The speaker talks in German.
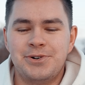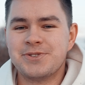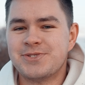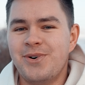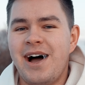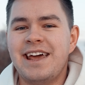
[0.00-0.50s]
Und
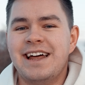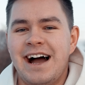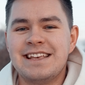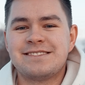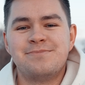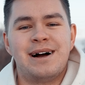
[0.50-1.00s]
so einen
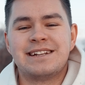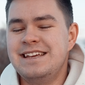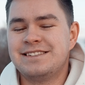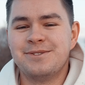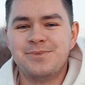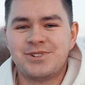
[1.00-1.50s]
heißen
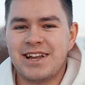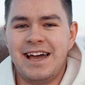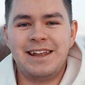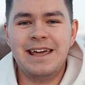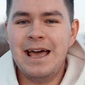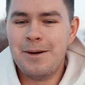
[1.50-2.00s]

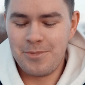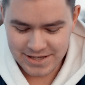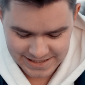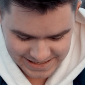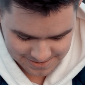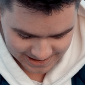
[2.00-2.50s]
Magnesiumstein
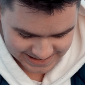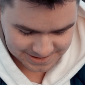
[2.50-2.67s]
möchte niemand